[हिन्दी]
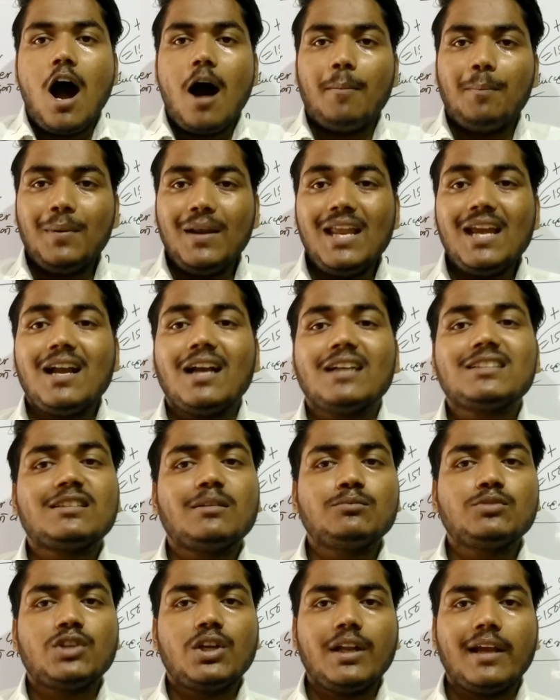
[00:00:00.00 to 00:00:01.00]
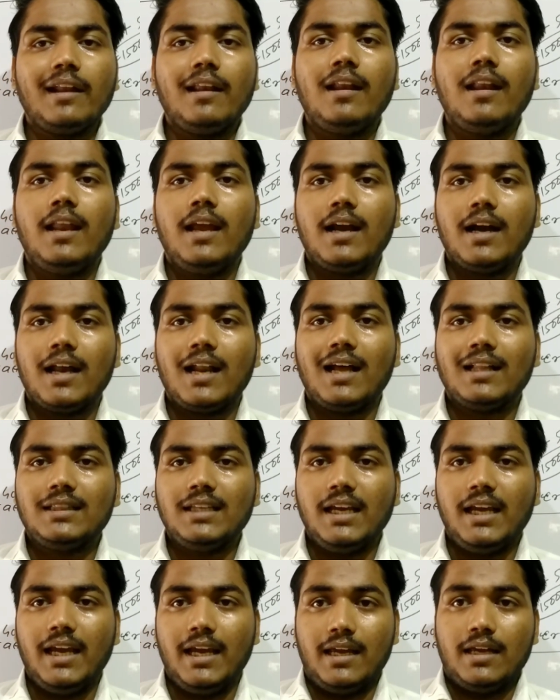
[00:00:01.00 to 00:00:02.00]
अपने कंजम्पशन के लिए लेकर
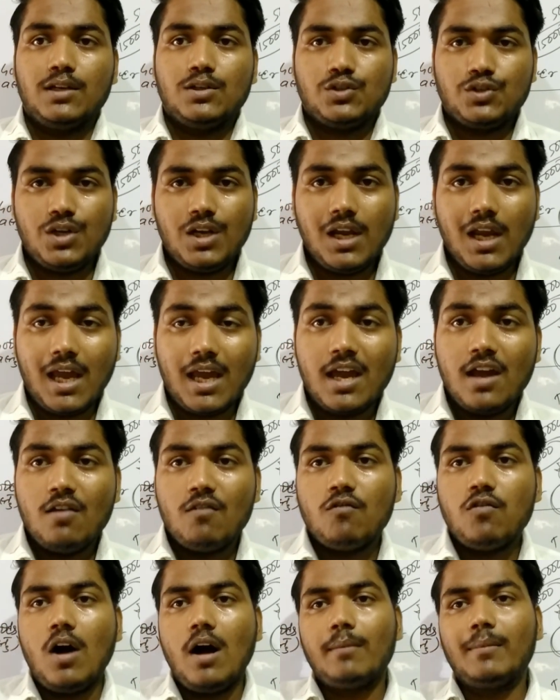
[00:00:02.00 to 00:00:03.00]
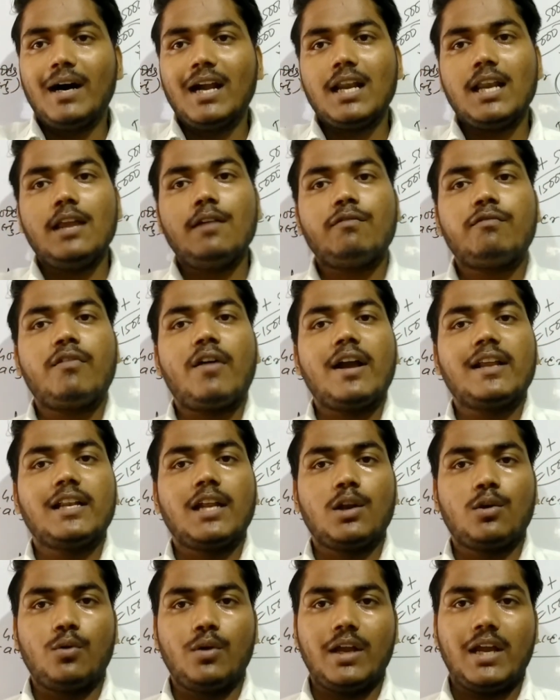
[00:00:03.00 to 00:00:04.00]
आते हैं ठीक है वो हमारे लिए
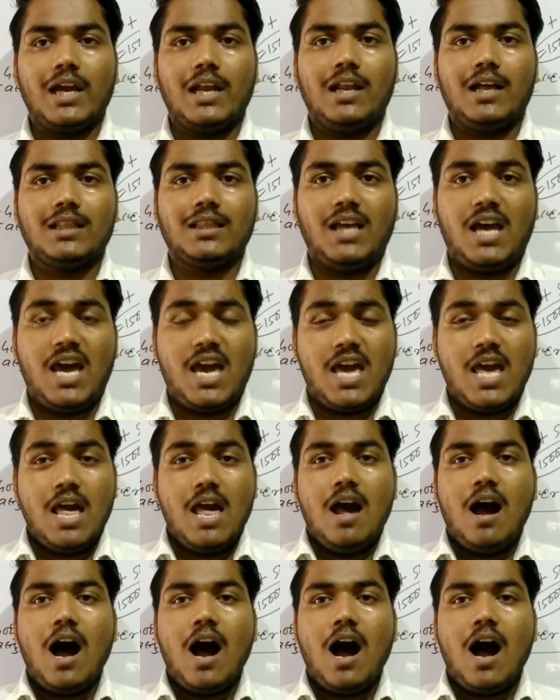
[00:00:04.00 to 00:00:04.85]
फाइनल गुड कहलाता है